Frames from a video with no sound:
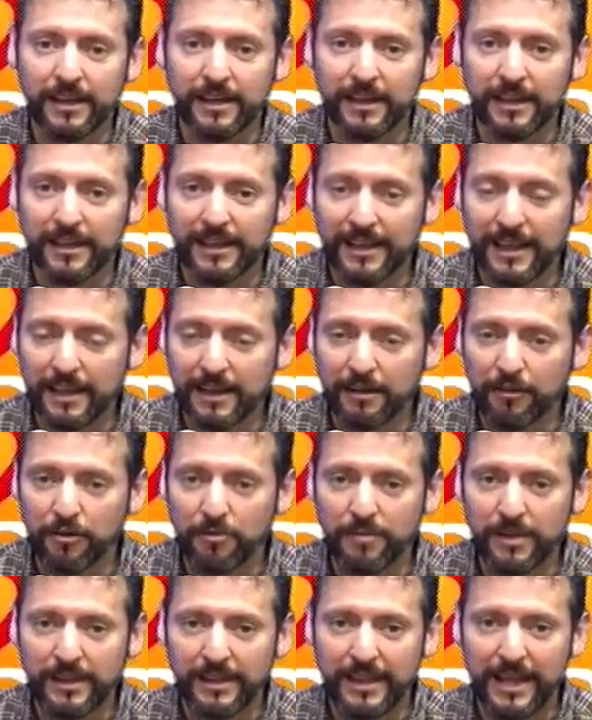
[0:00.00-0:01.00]
le
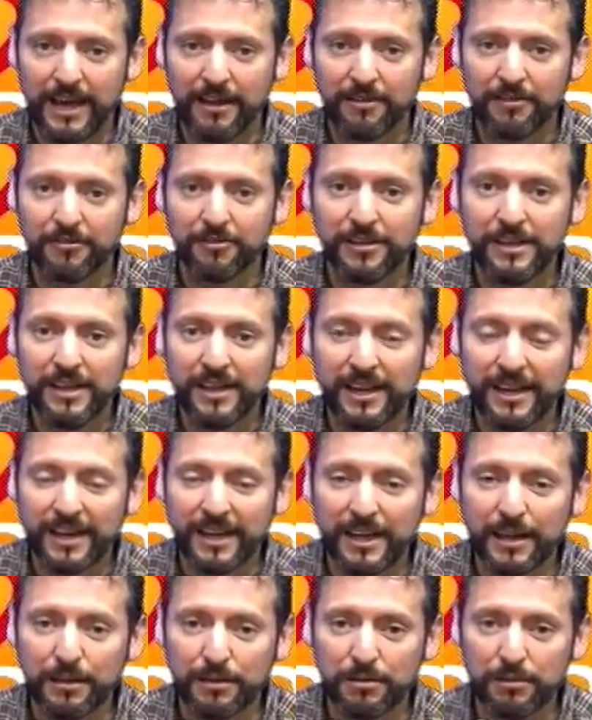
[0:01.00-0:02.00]
comentaron, oye,
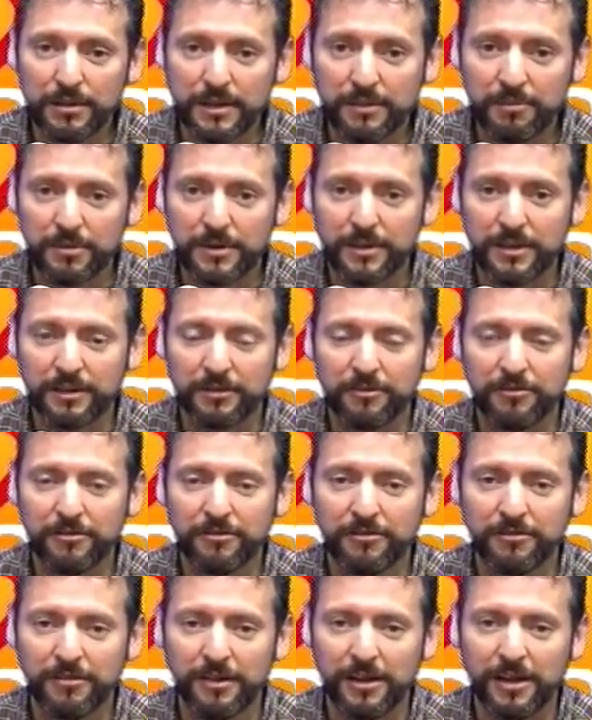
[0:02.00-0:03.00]
Jesús se
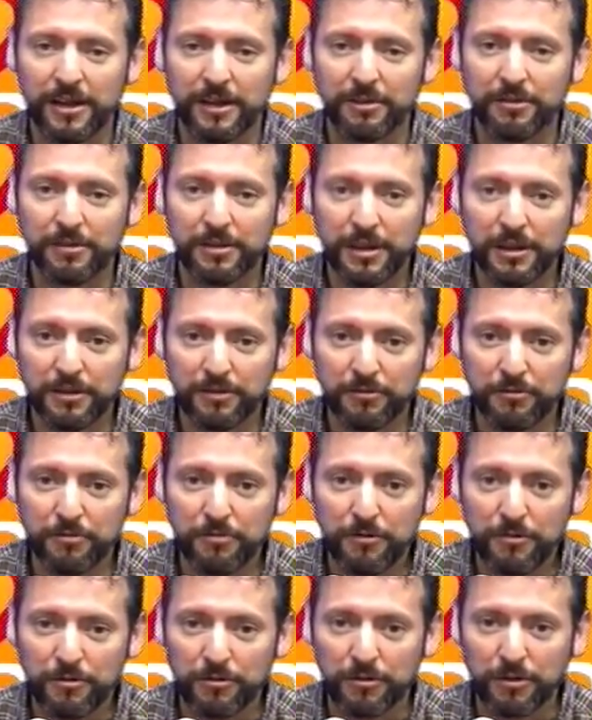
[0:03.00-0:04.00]
presentó, Jesús
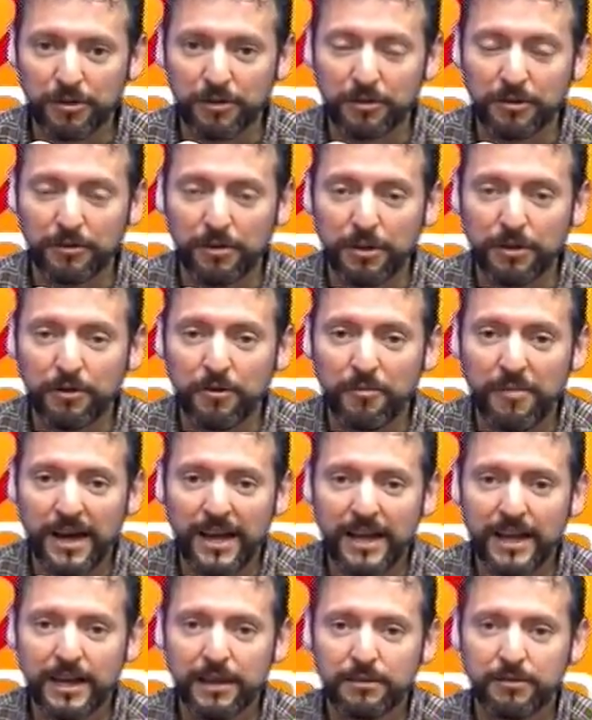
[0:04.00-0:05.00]
estuvo con nosotros, nuestro
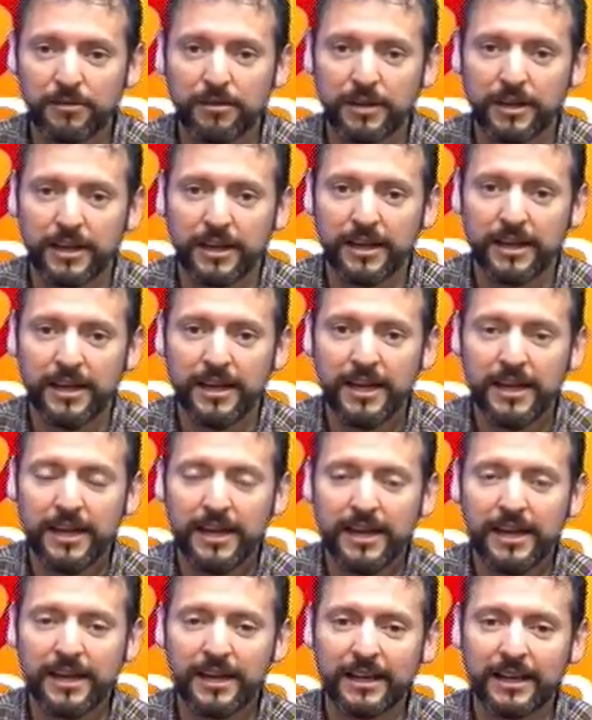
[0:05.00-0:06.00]
maestro, el que,
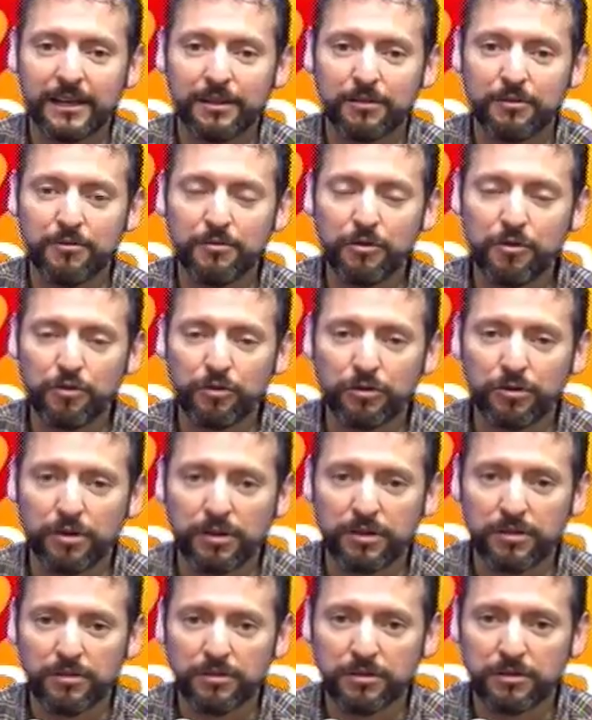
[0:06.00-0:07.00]
el que estuvo con
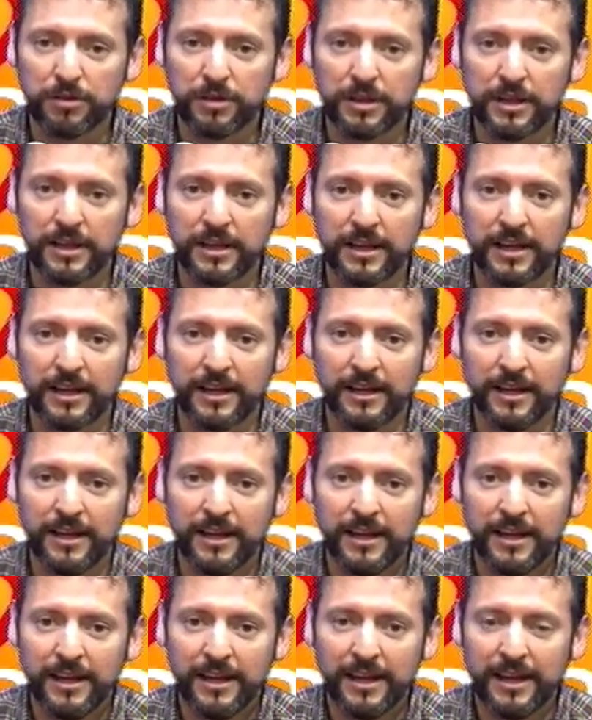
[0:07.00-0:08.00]
nosotros, el que,
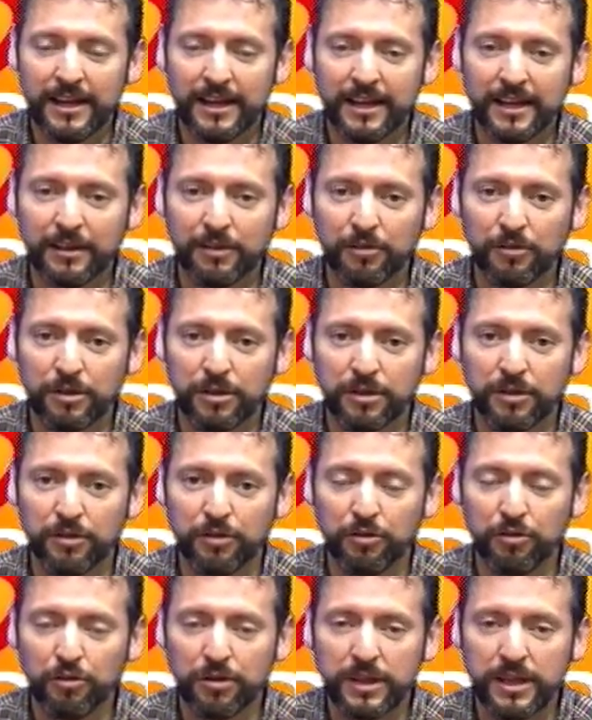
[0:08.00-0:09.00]
el que nos,
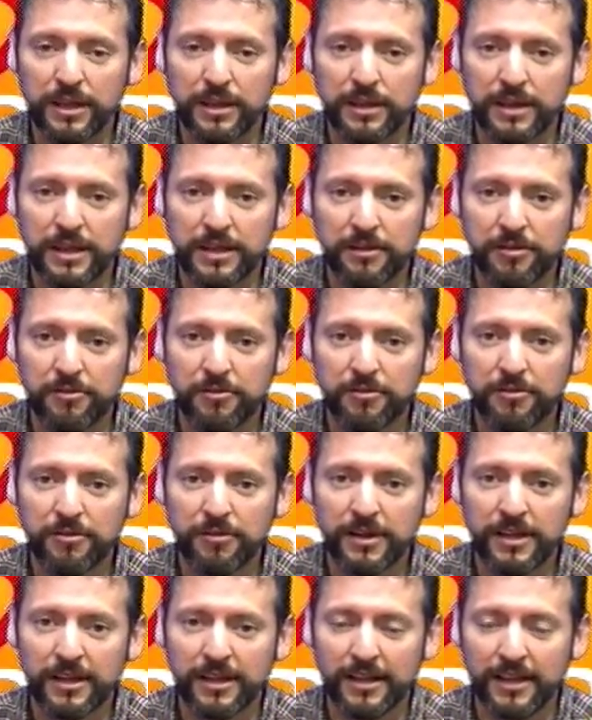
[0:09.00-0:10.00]
nos enseñó,
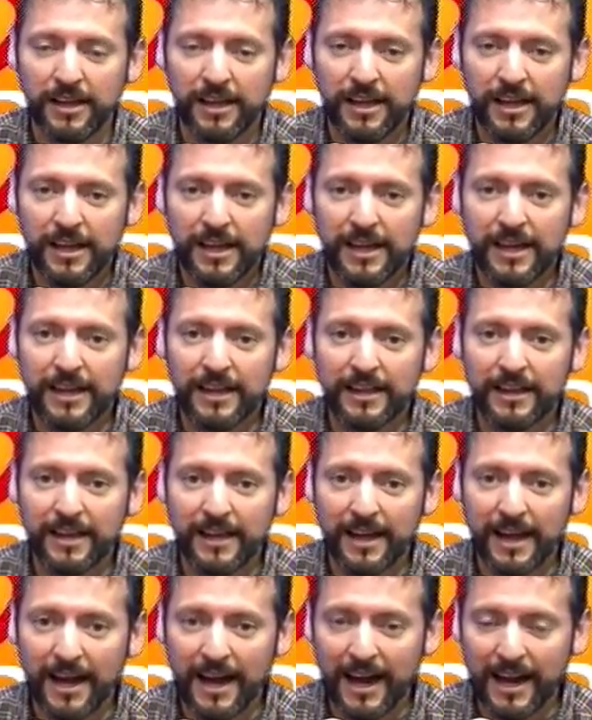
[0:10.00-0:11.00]
el, el,
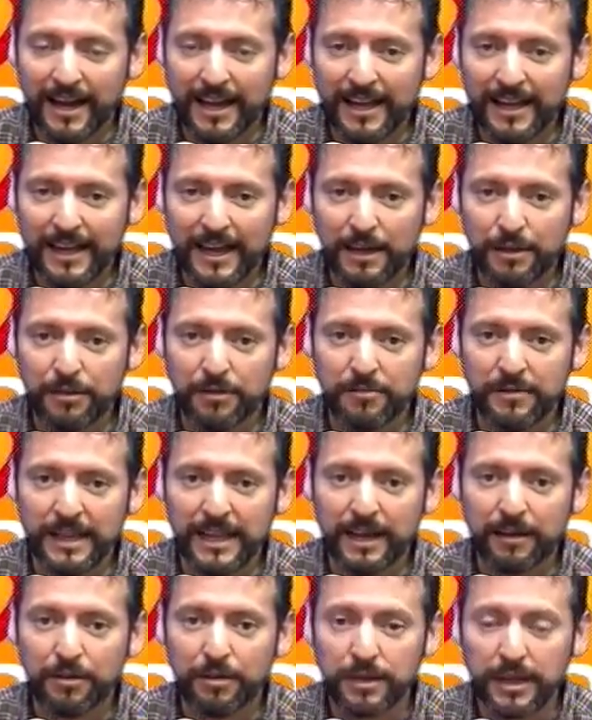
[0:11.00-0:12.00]
aquel que hizo
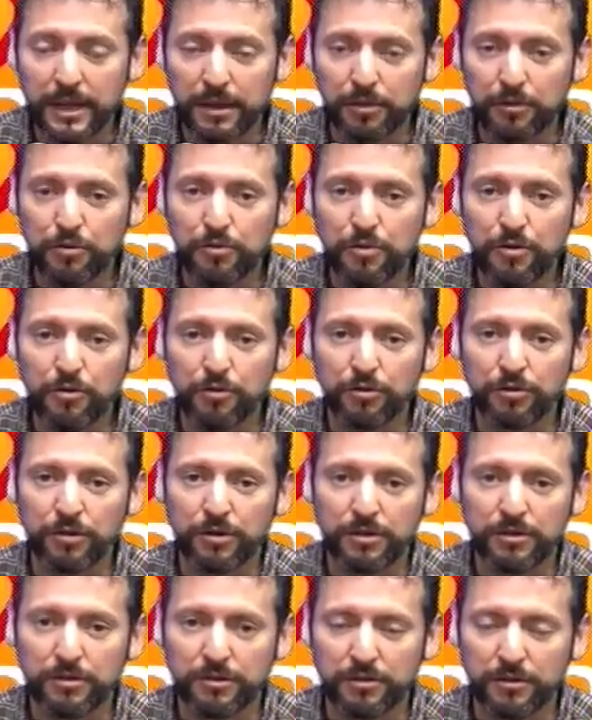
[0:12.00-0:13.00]
milagros estuvo con
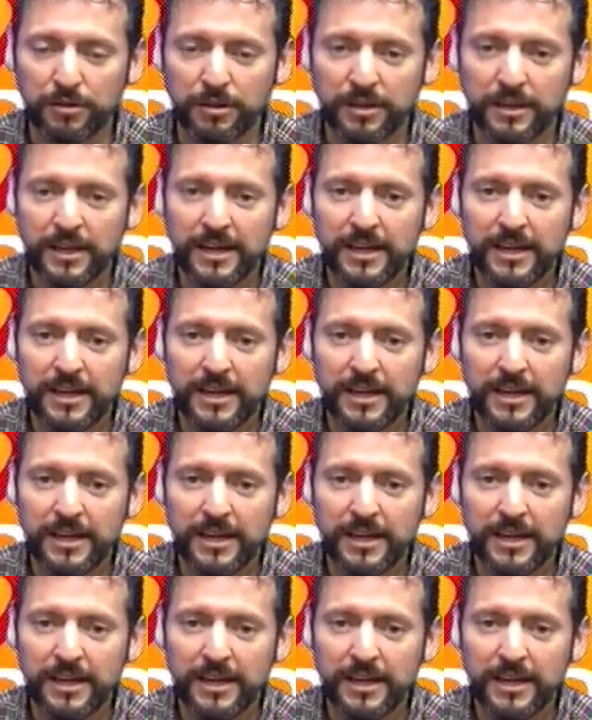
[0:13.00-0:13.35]
nosotros.